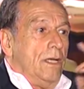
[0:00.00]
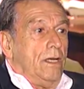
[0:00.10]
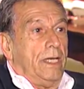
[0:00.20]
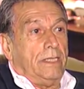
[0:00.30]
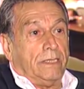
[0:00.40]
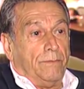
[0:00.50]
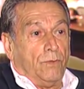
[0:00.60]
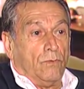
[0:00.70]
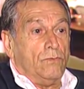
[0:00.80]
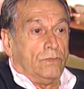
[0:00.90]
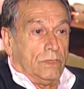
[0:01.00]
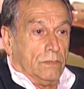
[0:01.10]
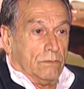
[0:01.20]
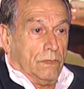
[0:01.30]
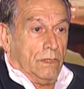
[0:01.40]
nem sempre eu
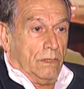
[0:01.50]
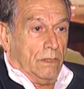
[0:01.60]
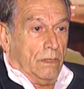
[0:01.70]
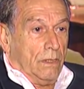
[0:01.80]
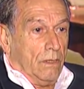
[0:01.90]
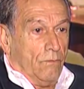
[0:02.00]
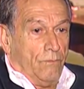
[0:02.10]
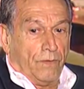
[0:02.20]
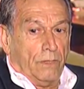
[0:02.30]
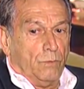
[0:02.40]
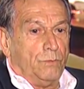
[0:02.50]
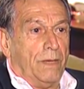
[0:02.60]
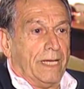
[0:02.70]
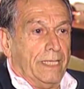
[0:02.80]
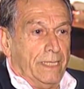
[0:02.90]
consigo, né? Hum. Eu vou ficando muito
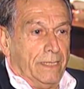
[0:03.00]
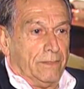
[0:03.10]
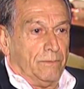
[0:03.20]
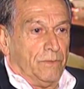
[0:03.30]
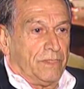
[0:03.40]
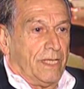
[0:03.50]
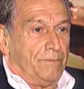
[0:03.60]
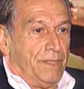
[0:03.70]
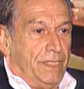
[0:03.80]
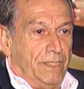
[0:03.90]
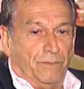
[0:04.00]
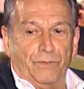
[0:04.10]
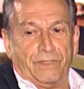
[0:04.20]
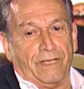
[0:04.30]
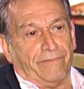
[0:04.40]
malandro, muito sabido,
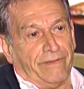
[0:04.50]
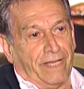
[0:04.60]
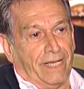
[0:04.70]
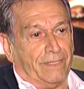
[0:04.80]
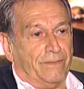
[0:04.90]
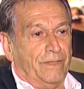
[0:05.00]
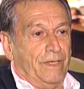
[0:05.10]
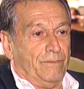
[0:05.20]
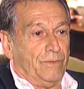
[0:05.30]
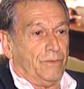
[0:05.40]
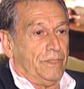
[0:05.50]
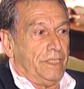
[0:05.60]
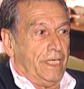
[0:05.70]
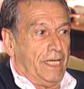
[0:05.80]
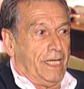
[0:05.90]
muito safado, muito
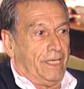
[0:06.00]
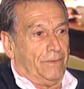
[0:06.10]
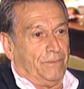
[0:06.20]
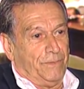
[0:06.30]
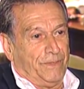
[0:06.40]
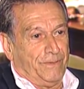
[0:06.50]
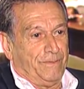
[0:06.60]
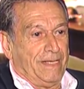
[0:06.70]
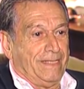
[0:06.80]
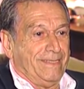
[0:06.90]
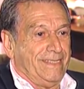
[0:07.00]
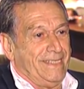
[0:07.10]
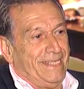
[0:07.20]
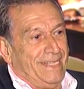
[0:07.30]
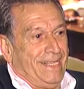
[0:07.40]
ordinário, muito malandro.
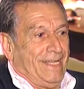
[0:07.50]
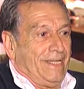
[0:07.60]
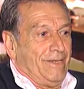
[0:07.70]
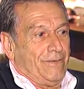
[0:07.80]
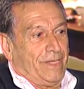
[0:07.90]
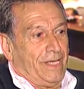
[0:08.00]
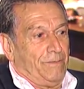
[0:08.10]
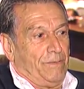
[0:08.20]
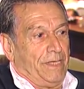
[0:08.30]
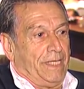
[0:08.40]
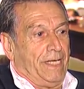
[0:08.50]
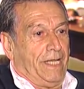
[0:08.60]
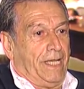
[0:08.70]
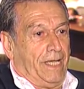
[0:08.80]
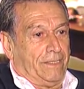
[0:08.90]
Né? que não quero me meter
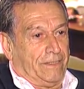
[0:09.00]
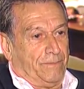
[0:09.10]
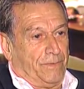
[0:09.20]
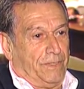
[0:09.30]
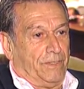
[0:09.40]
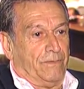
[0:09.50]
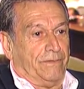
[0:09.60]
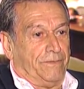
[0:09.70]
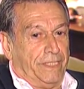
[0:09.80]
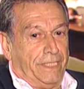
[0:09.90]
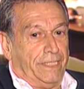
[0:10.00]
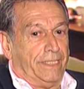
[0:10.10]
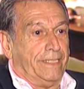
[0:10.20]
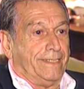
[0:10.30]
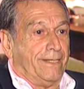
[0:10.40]
nessa, porque isso é uma
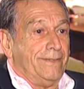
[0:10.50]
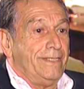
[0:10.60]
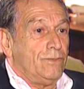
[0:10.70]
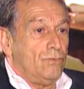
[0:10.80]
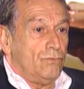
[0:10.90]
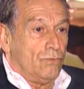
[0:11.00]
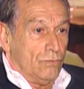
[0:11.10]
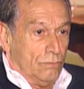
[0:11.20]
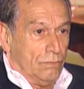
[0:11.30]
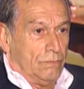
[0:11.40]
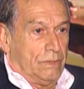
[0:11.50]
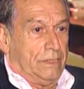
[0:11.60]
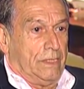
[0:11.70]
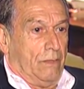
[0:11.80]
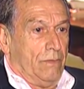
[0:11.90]
fria e tal. Isto tudo
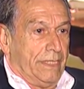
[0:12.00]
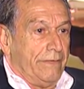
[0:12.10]
te, é uma